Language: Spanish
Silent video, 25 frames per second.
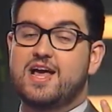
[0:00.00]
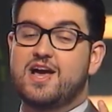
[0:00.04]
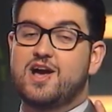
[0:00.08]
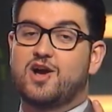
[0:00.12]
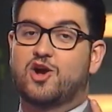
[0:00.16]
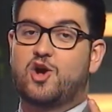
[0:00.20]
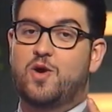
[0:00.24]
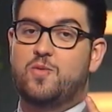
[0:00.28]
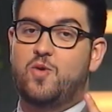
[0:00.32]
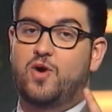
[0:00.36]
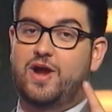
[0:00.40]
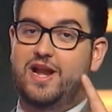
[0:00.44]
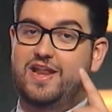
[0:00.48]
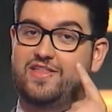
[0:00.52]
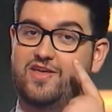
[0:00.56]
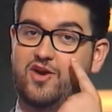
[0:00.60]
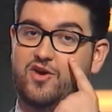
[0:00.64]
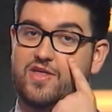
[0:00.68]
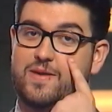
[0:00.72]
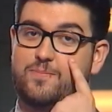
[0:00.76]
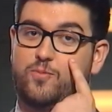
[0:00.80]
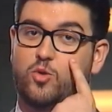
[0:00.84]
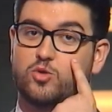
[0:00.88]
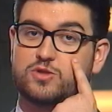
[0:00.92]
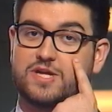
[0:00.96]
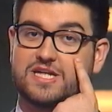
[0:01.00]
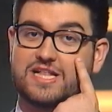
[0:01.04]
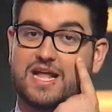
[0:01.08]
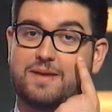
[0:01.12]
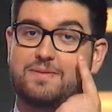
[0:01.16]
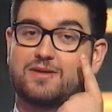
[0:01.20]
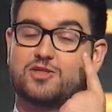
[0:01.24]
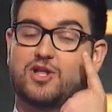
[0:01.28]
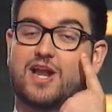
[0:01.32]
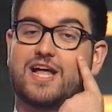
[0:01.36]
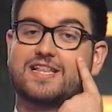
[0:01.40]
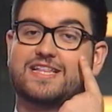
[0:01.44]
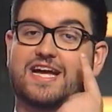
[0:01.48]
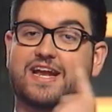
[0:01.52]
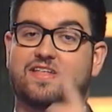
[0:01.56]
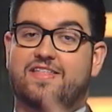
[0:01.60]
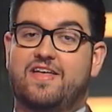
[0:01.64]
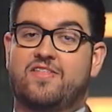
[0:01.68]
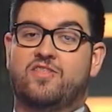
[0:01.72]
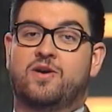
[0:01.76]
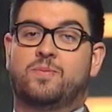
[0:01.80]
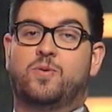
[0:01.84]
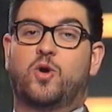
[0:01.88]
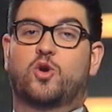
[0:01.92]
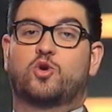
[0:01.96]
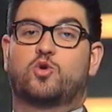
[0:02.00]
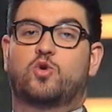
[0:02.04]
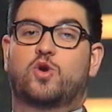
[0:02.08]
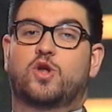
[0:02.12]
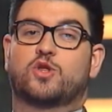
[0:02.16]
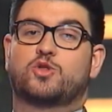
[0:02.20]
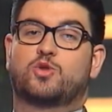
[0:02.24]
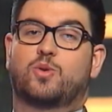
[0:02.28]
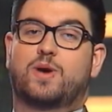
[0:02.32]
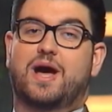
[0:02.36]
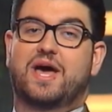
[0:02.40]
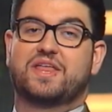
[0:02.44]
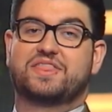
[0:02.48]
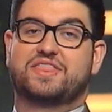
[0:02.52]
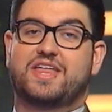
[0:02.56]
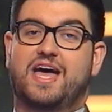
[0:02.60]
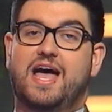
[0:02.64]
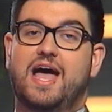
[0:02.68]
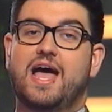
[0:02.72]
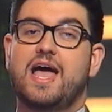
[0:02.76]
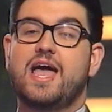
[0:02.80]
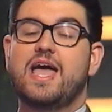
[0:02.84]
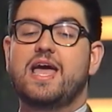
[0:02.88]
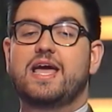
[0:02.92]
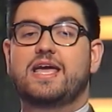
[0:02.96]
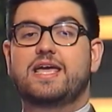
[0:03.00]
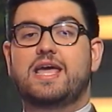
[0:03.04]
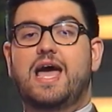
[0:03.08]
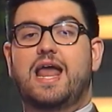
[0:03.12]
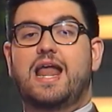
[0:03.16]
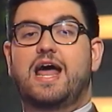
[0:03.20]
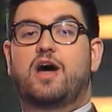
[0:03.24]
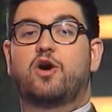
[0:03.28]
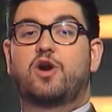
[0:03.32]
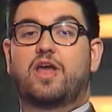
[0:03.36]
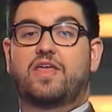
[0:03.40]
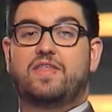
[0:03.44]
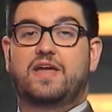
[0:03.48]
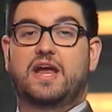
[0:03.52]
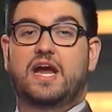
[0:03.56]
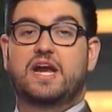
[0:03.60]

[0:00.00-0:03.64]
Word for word: Como que le dijo, de eh, puta estaba toda la tarde dando por culo en tu casa y a la hora de